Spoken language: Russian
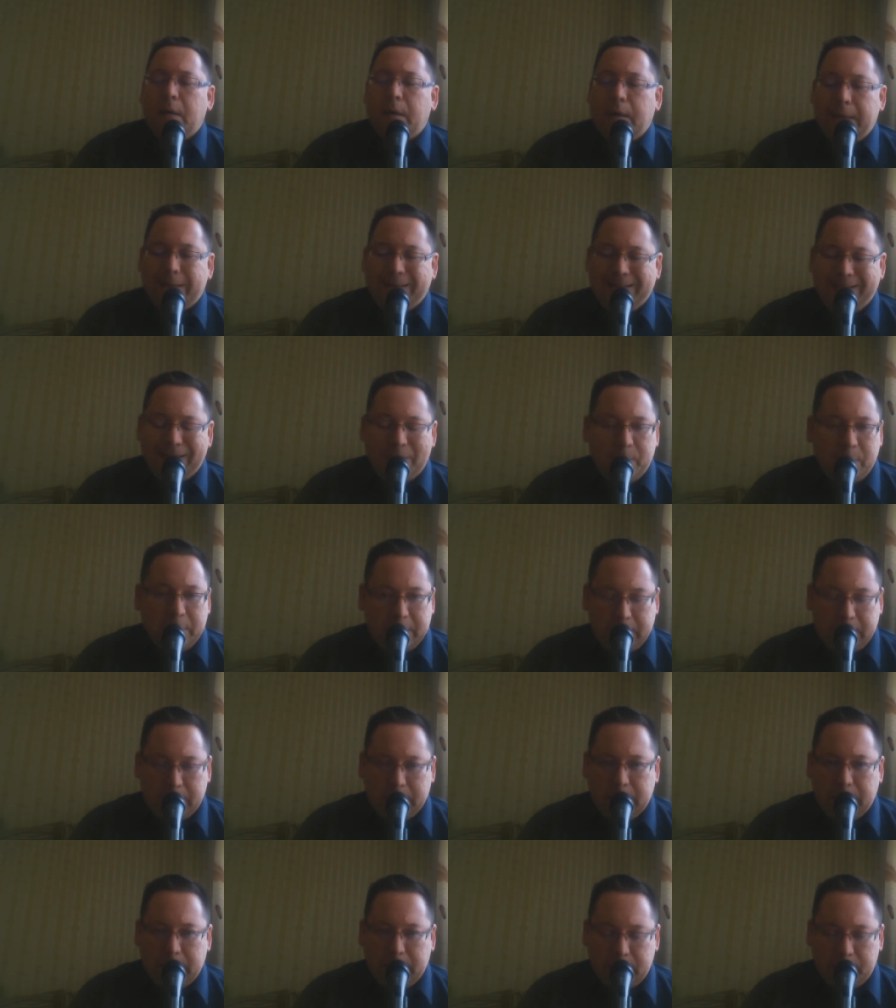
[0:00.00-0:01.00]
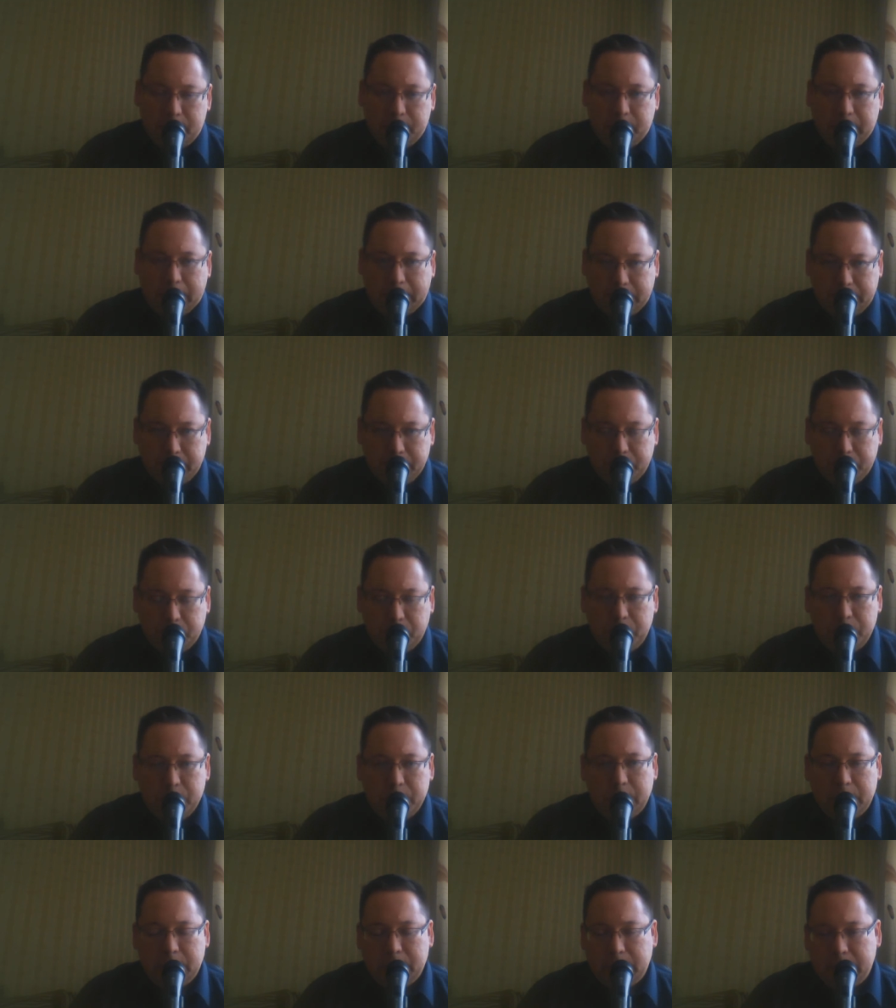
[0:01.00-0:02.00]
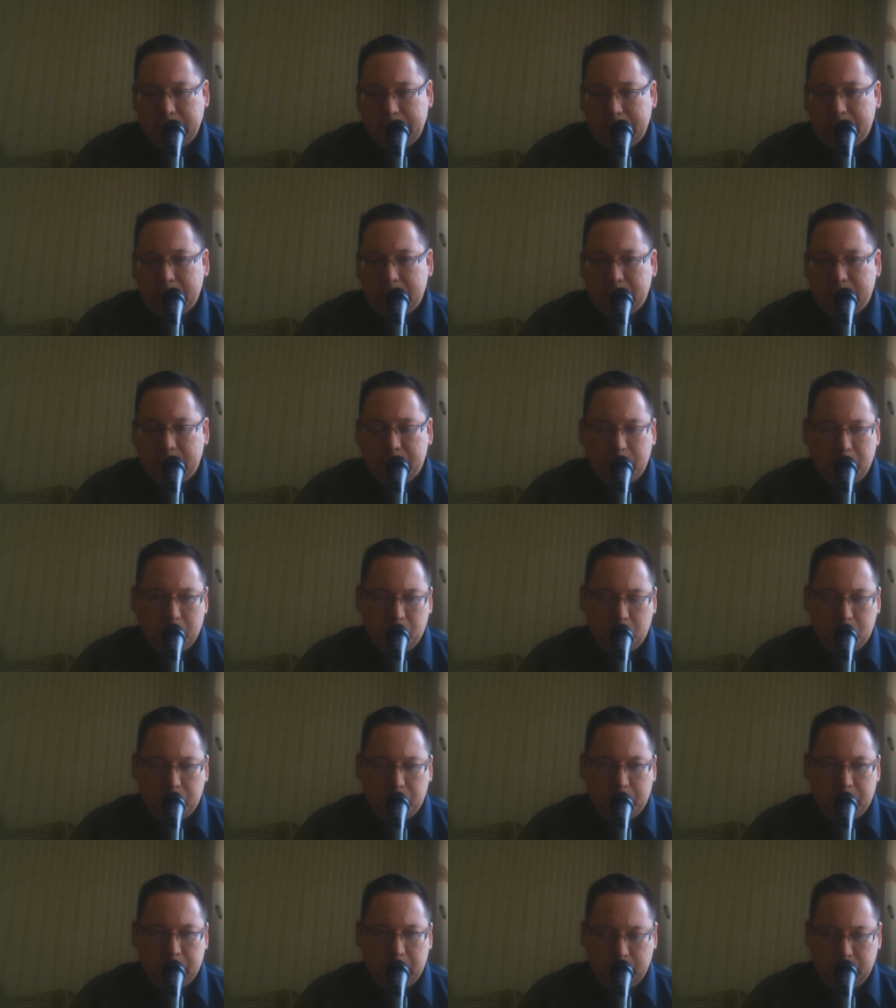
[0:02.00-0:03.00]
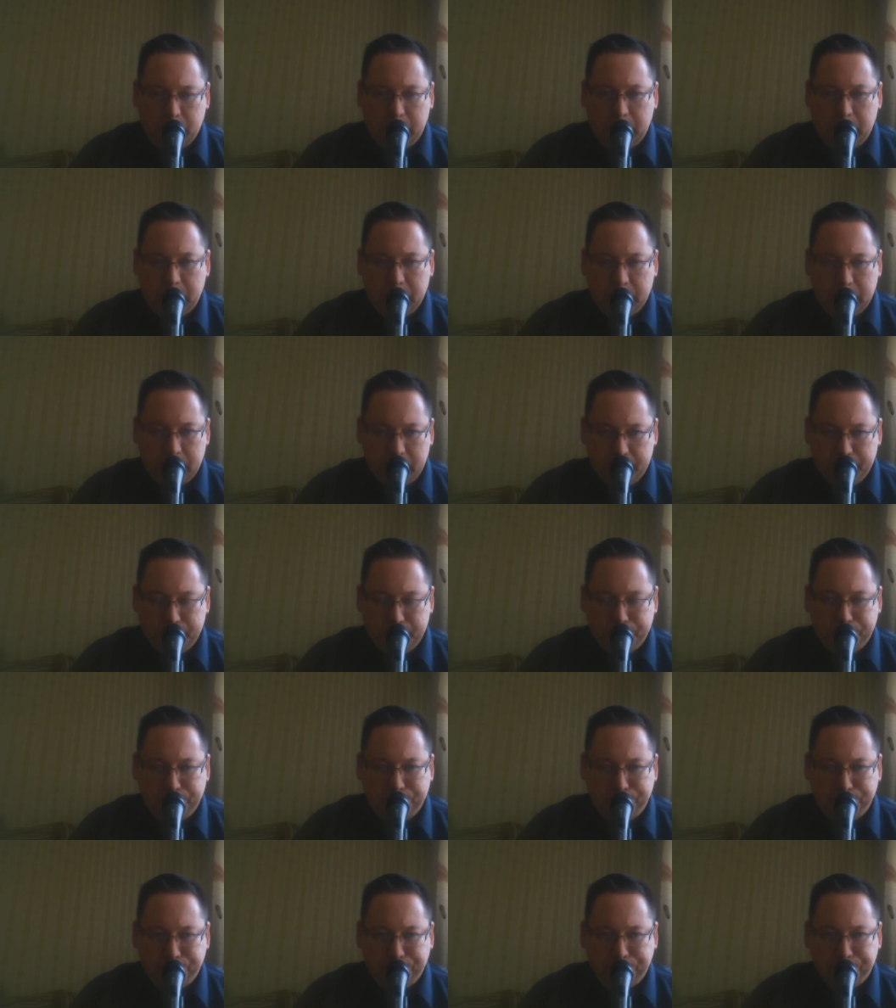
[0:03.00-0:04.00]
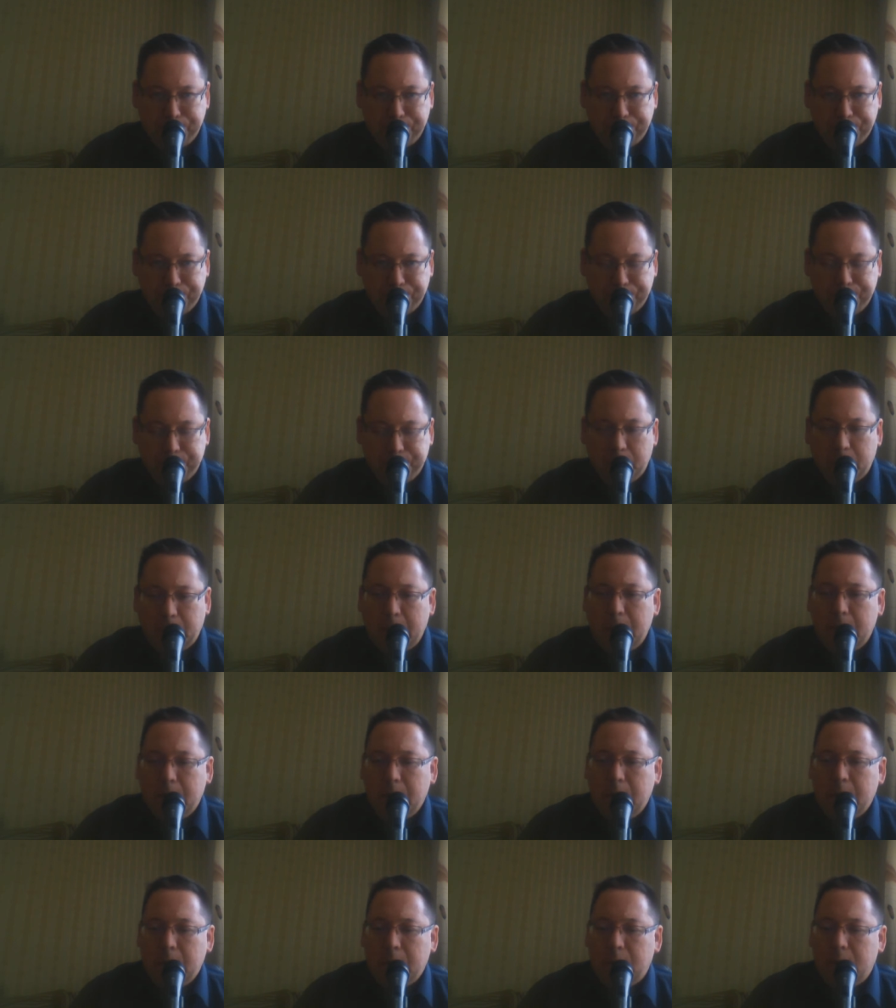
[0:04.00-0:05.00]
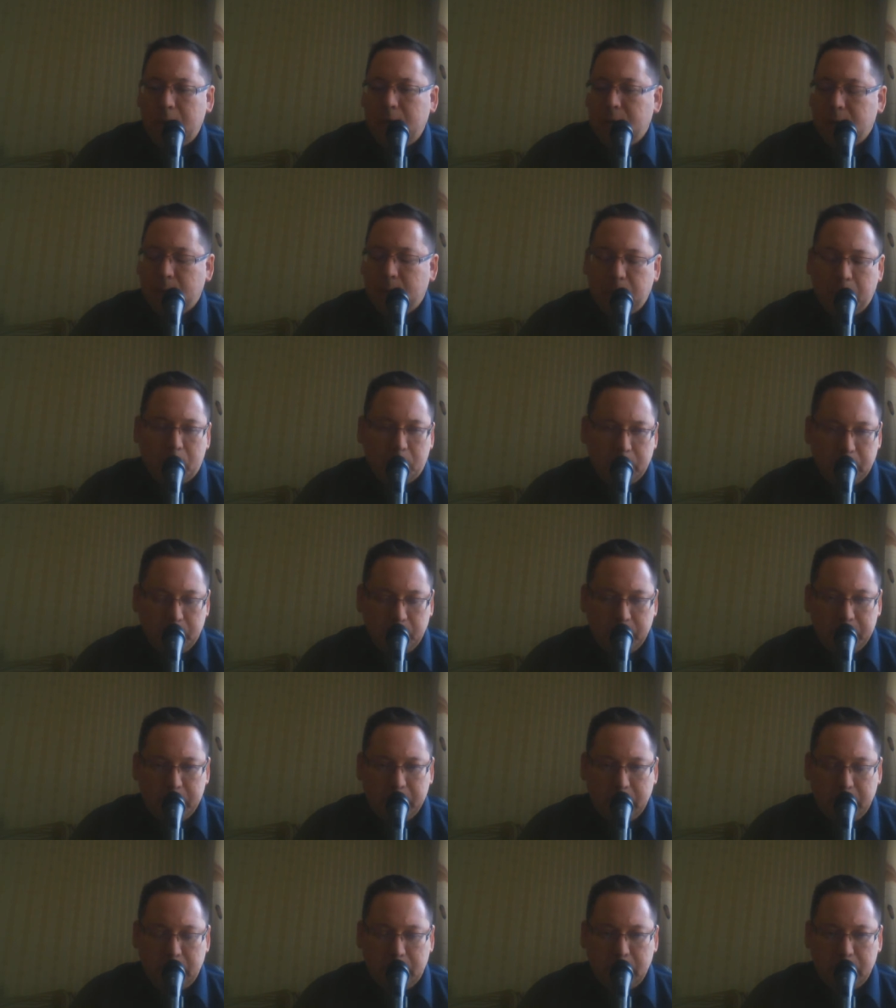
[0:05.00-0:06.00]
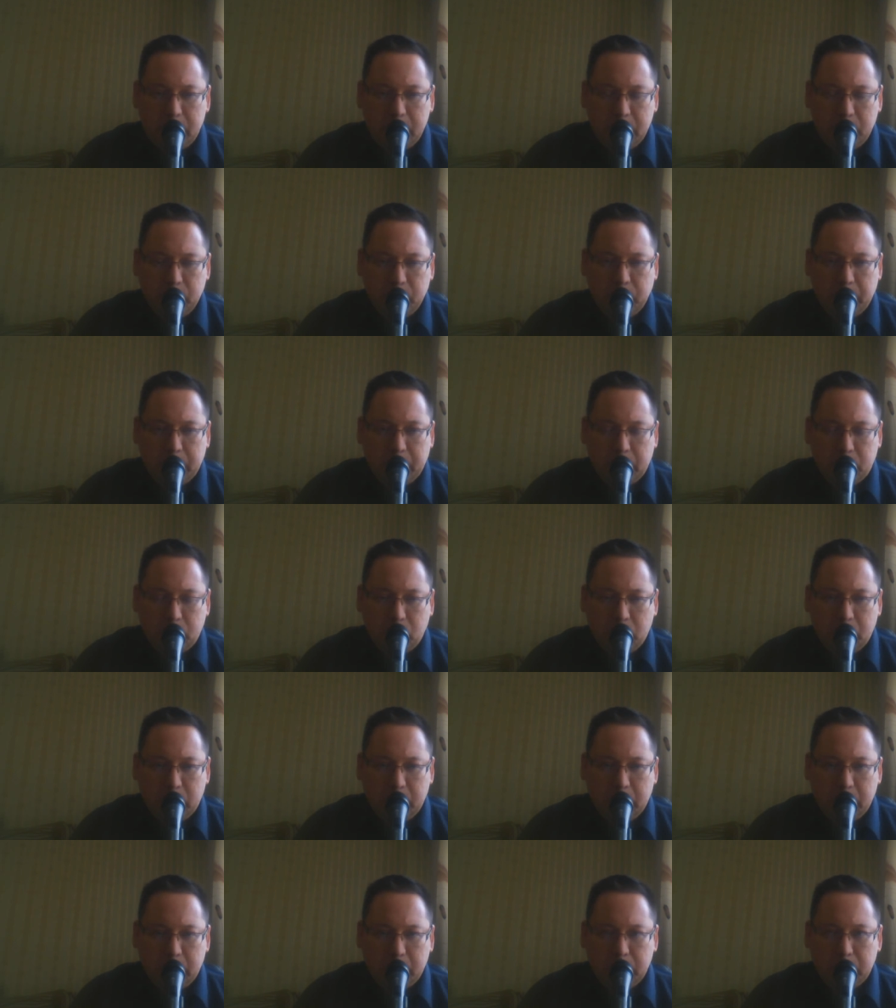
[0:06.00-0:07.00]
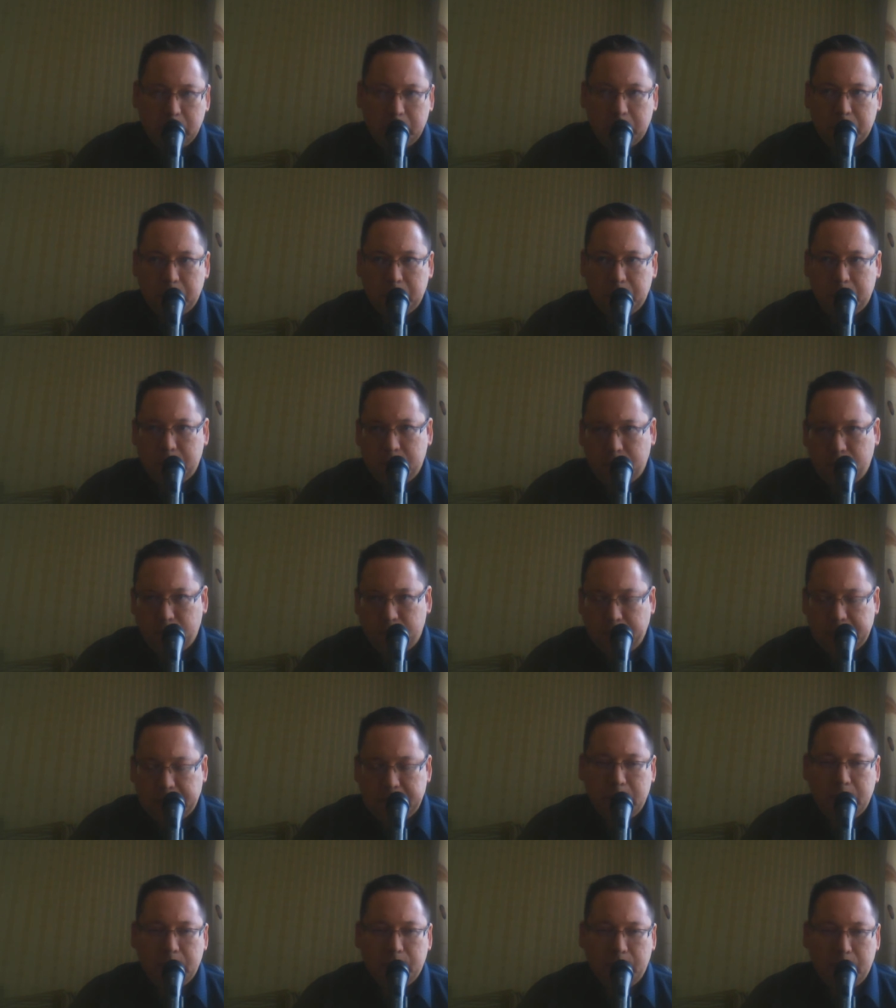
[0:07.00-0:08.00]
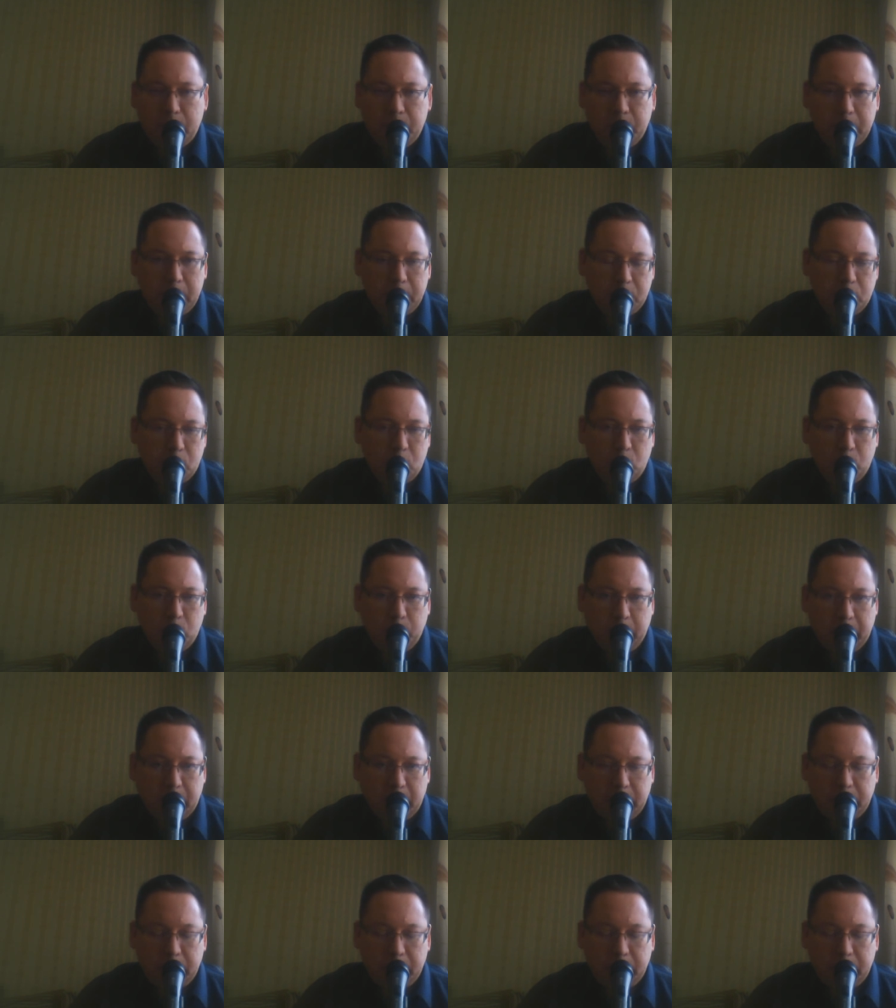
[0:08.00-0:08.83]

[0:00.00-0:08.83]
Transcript: Это эмоциональный факт. То есть да, на это можно опереться. Или наоборот, эмоциональная температура в последнее время резко упала.